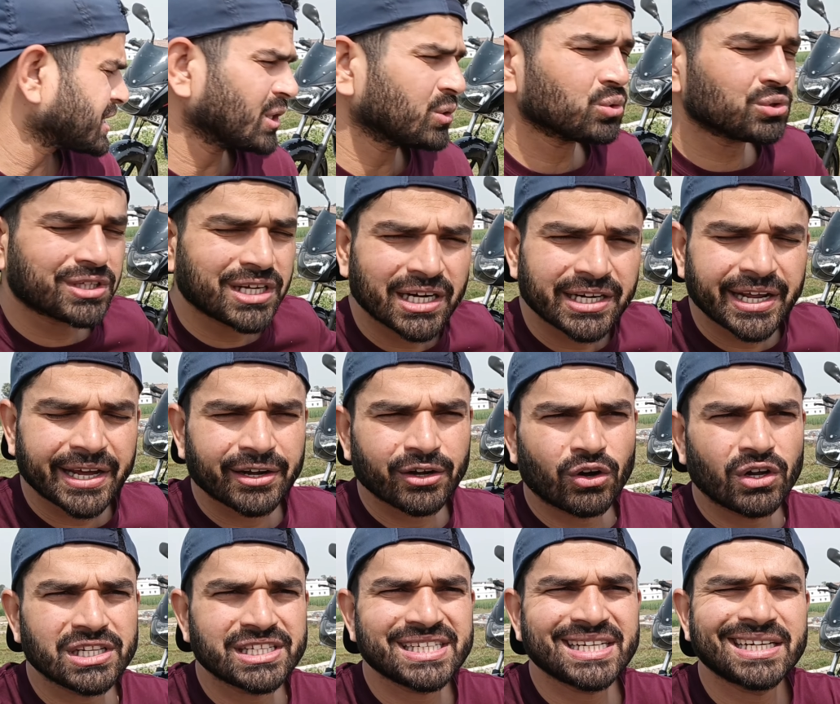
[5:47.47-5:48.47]
इसका खुद का
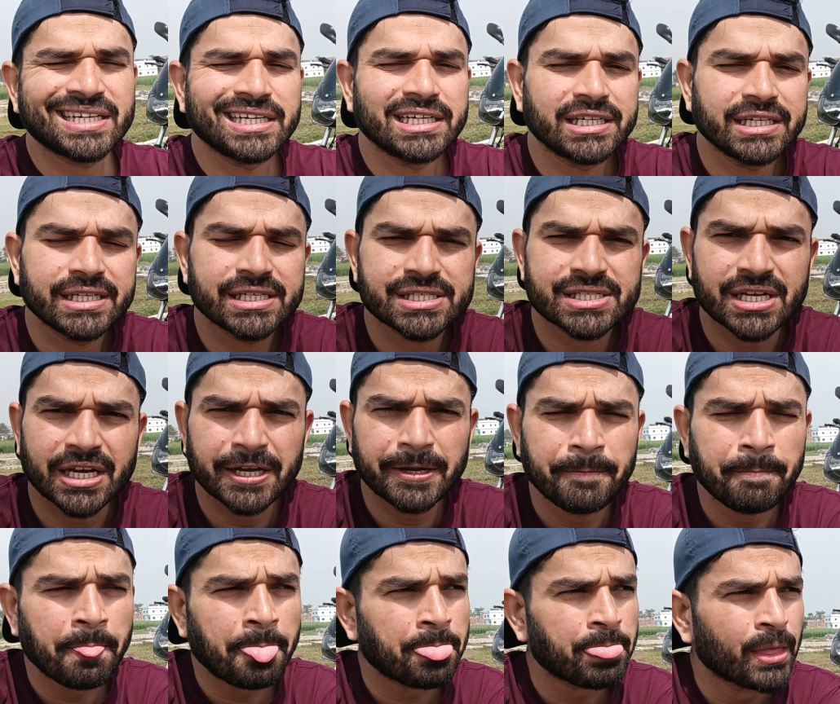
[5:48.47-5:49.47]
टेक्नोलॉजी है डी टी एस आई
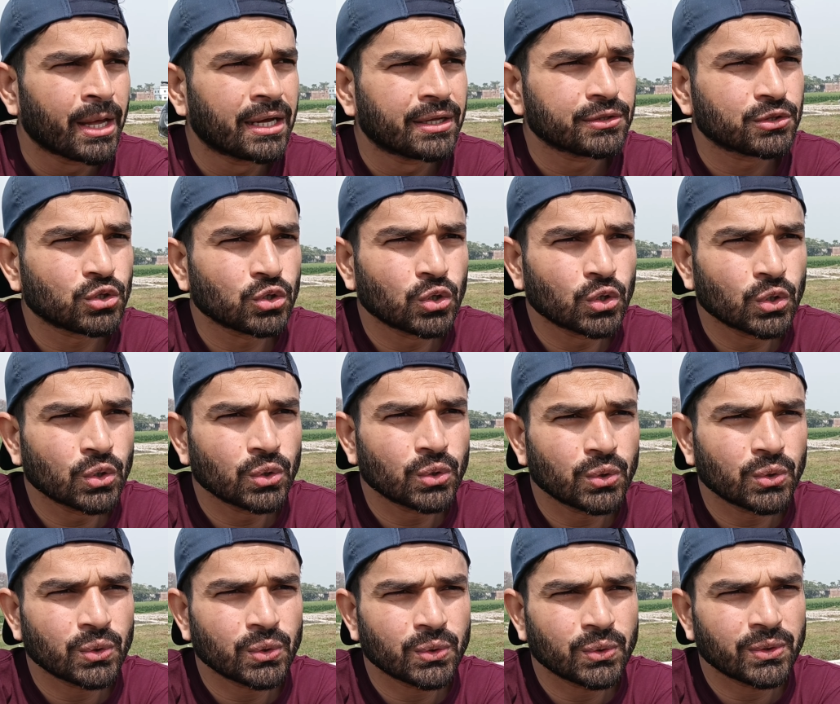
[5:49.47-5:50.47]

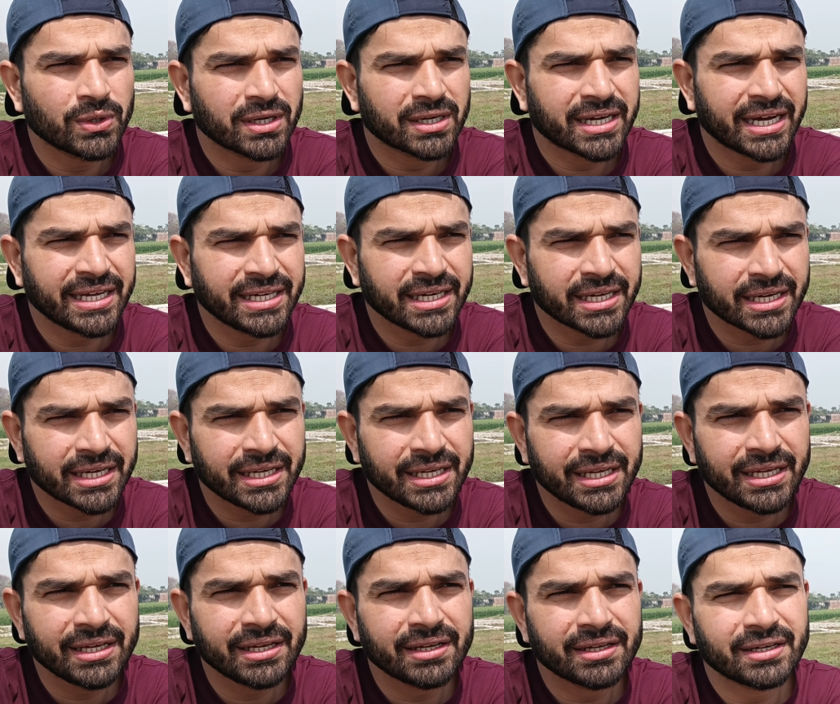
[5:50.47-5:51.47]
तो कहीं ना
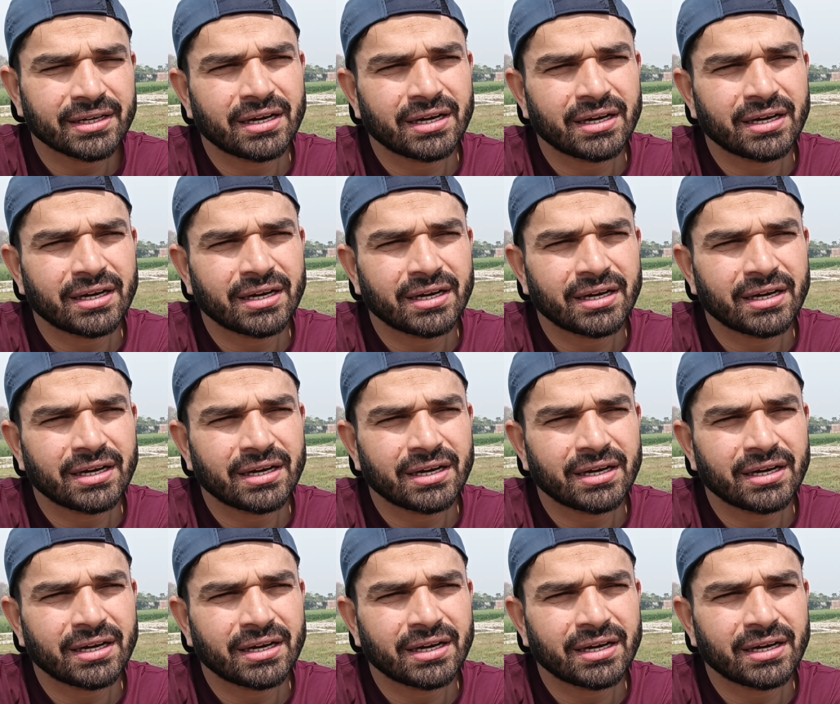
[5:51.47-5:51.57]
कहीं